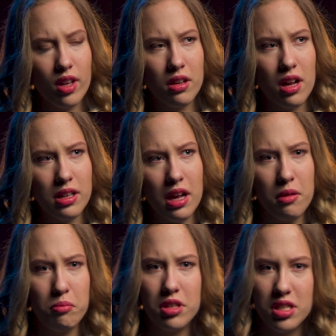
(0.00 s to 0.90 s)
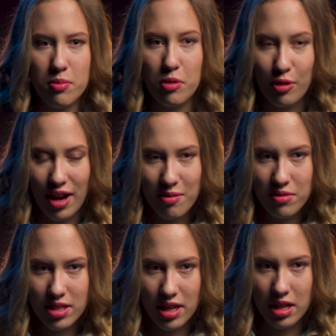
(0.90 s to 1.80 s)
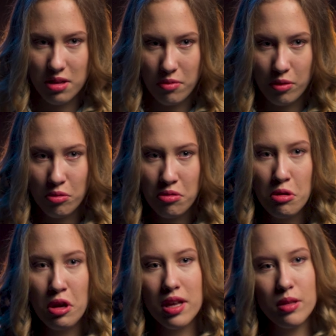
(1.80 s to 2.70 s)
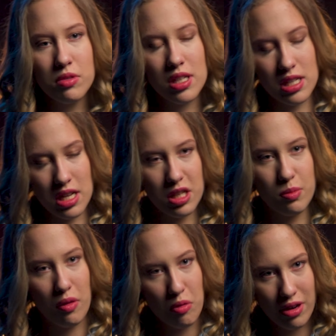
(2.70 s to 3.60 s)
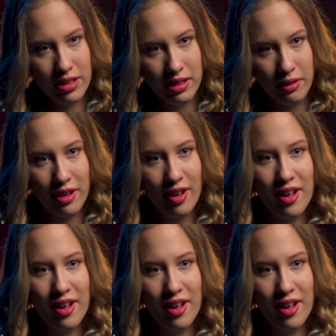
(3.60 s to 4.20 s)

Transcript: когда мы с ними ругаемся, я не могу им сказать спокойно,